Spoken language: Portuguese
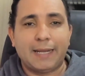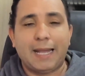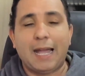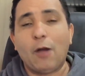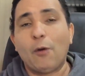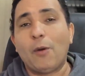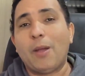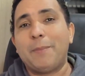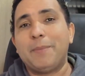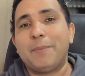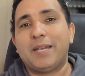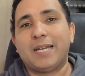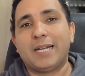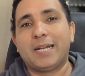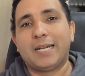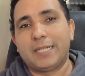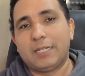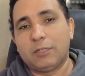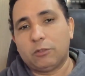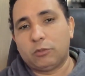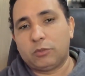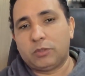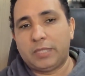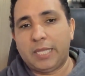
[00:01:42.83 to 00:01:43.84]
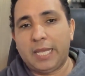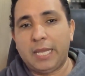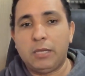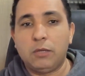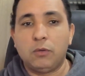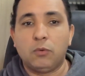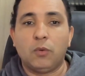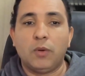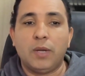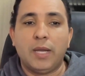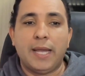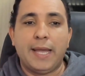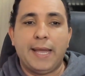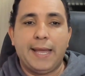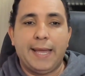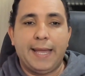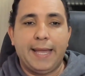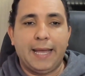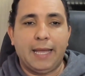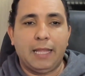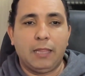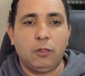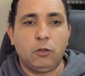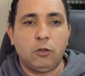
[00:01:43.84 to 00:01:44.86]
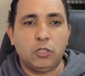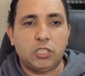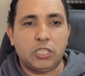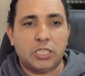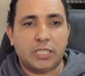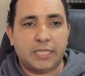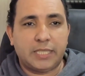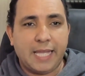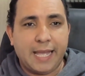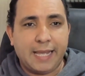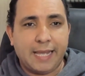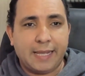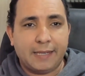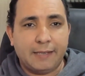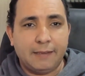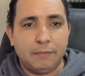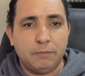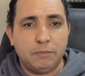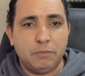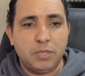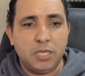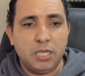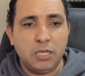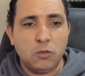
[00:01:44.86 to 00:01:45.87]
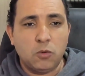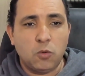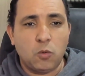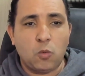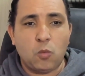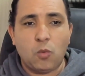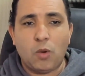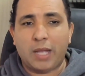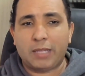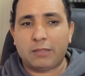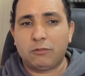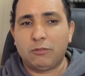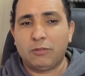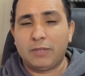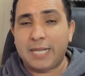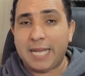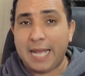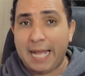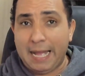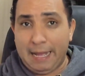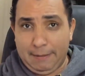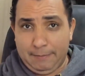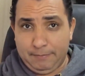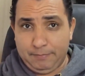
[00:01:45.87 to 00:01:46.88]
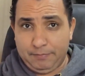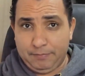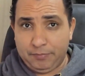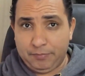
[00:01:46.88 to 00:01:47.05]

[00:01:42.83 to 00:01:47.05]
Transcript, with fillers: A webcam que eu tenho é a Logitech Brio 4K.